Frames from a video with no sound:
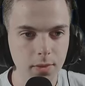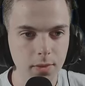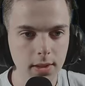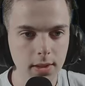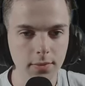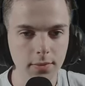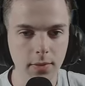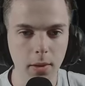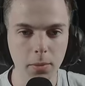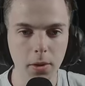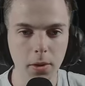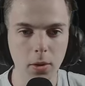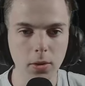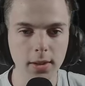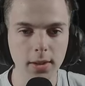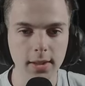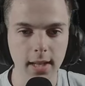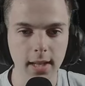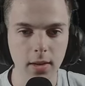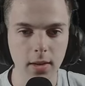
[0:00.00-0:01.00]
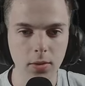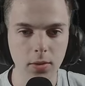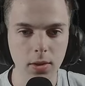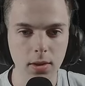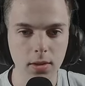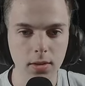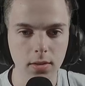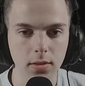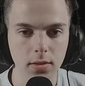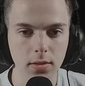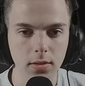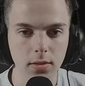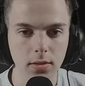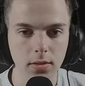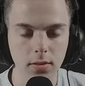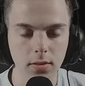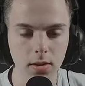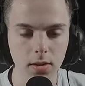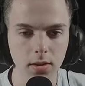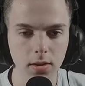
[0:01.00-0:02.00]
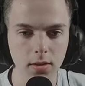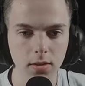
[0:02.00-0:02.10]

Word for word: Warum dauert ich das 300? Erstmal. Was?